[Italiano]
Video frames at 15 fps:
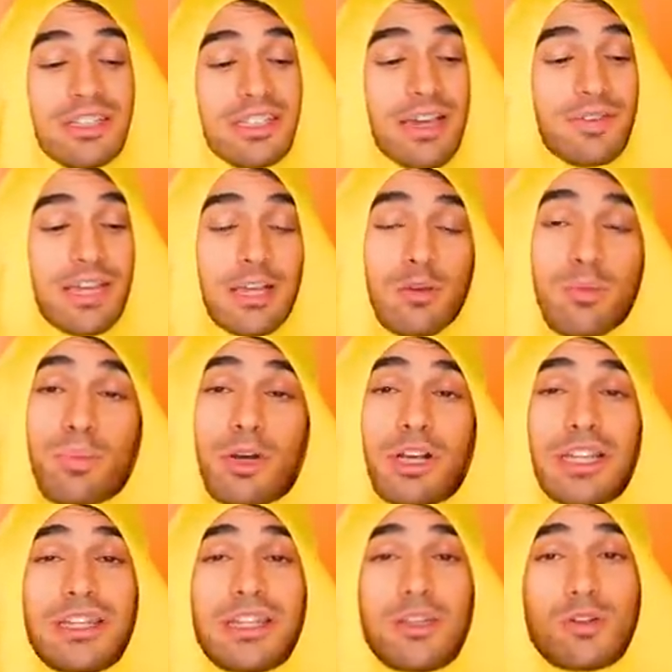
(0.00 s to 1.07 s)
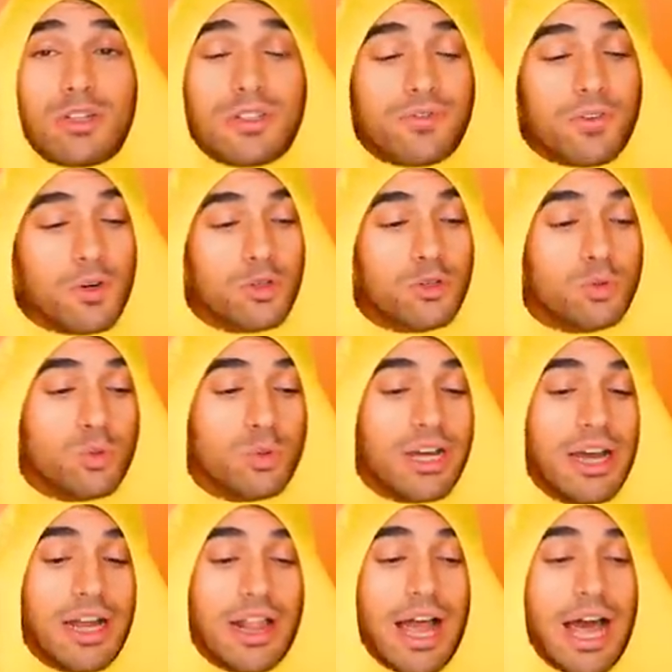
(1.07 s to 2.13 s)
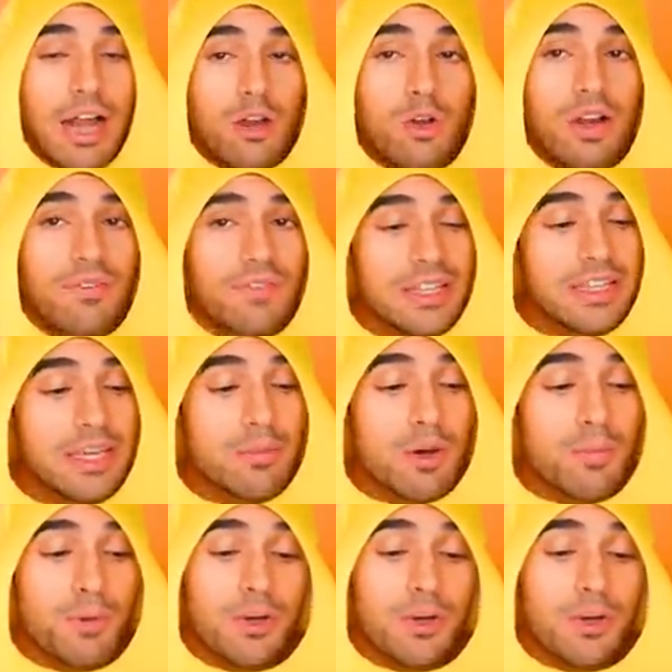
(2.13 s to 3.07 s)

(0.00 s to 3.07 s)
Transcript: di avere un pochettino di fortuna Allora vediamo un